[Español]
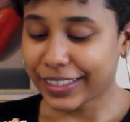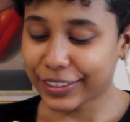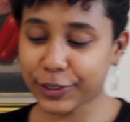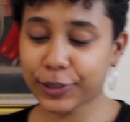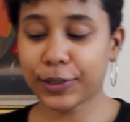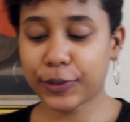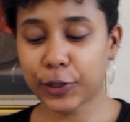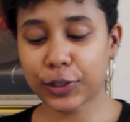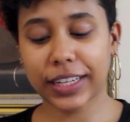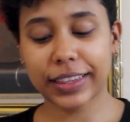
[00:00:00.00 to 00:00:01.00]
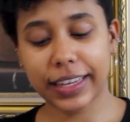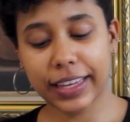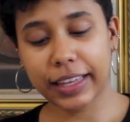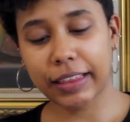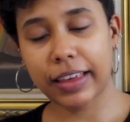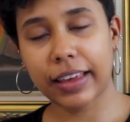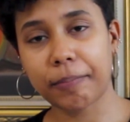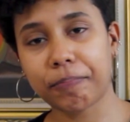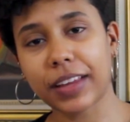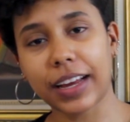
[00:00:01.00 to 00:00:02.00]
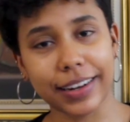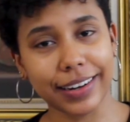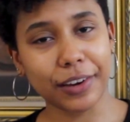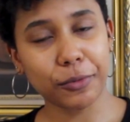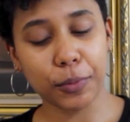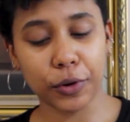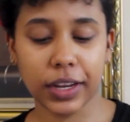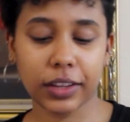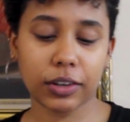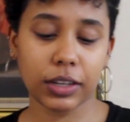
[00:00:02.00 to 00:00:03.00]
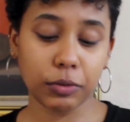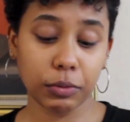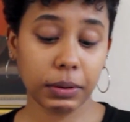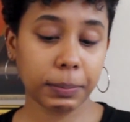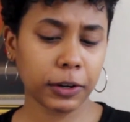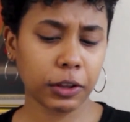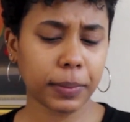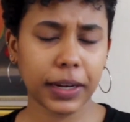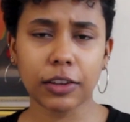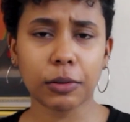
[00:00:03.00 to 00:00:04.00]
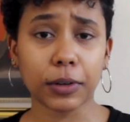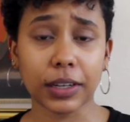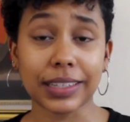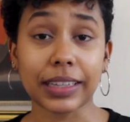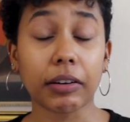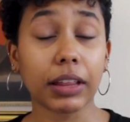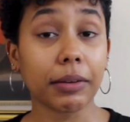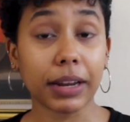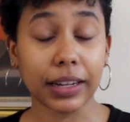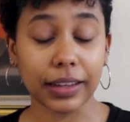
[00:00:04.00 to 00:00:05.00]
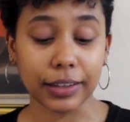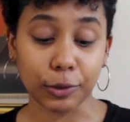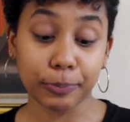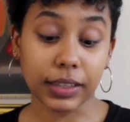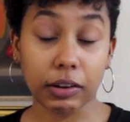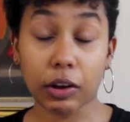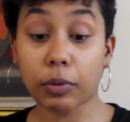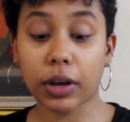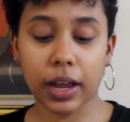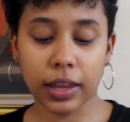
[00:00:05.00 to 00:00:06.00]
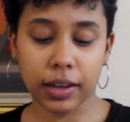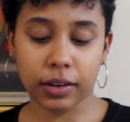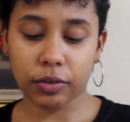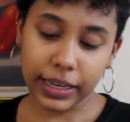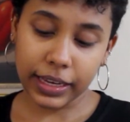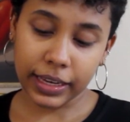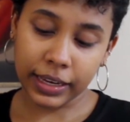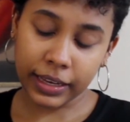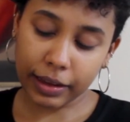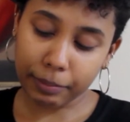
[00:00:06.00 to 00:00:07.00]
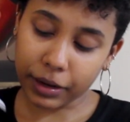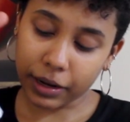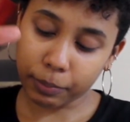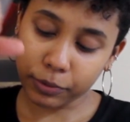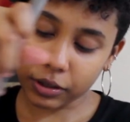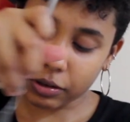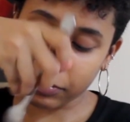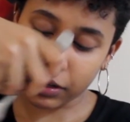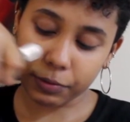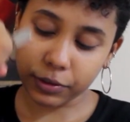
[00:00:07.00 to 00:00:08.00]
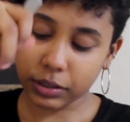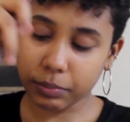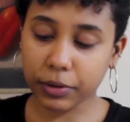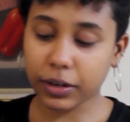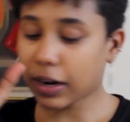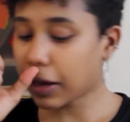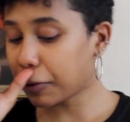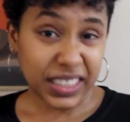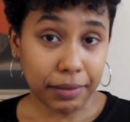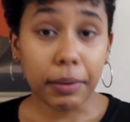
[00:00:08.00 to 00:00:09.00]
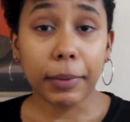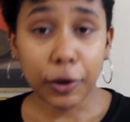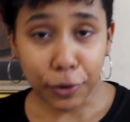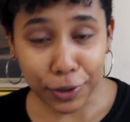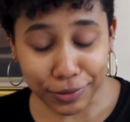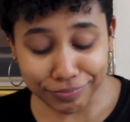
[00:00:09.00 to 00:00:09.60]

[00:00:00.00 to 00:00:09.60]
Yo lo traté de arreglar un poquito. Le tuve que poner dos palillos porque se estaba desbaratando. se Estaban como cayendo. Y también le puse como el frosting por el lado. Se ve mejor.